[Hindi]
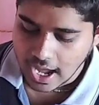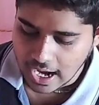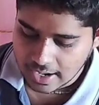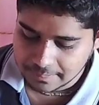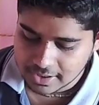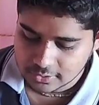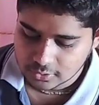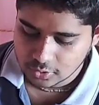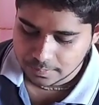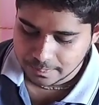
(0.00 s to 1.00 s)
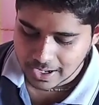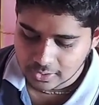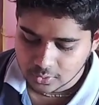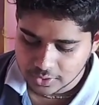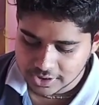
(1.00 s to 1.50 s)
आप लड्डू
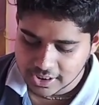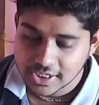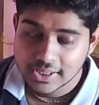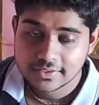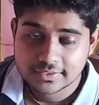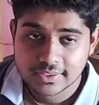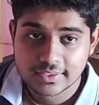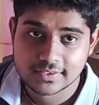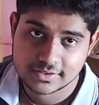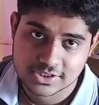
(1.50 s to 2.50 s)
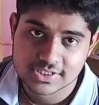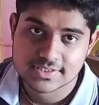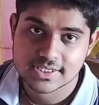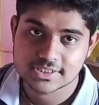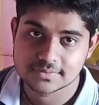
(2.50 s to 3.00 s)
गोपाल को इयर किस चीज
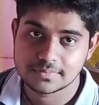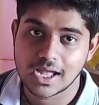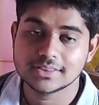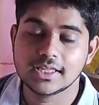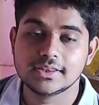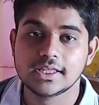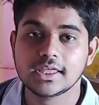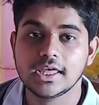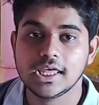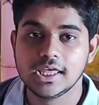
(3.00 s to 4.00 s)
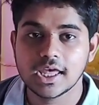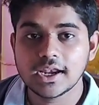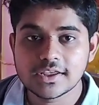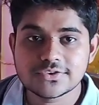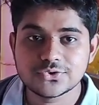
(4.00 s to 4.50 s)
से चिपकाते हैं देखिए
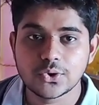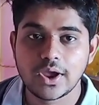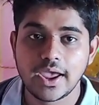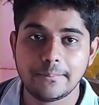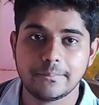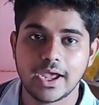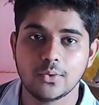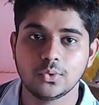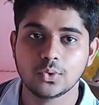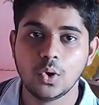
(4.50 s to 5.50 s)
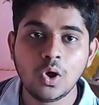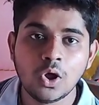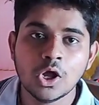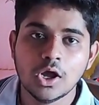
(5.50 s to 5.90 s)
इयर जो है मैं उनको